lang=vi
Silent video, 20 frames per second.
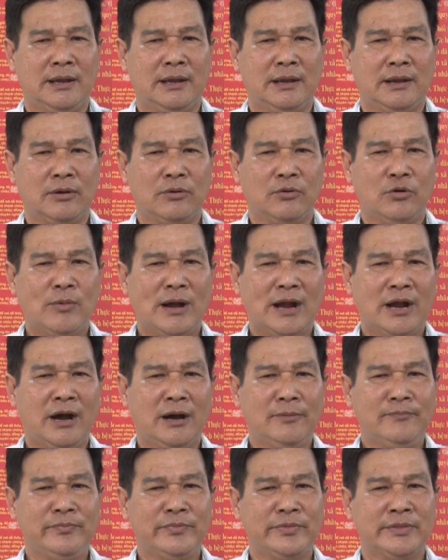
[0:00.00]
à, của băng
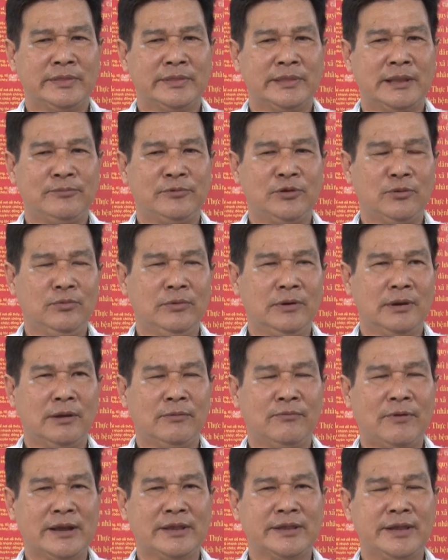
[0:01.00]
khóm tập trung à,
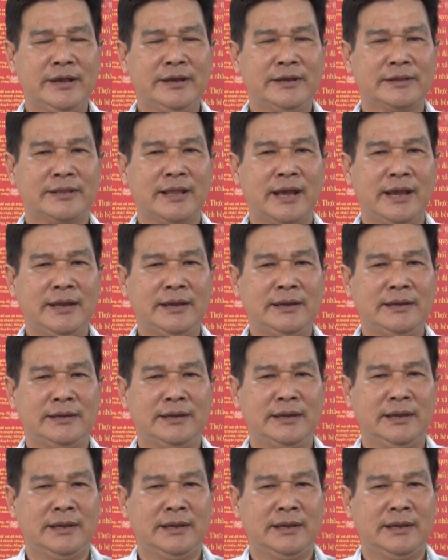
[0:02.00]
phát triển kinh tế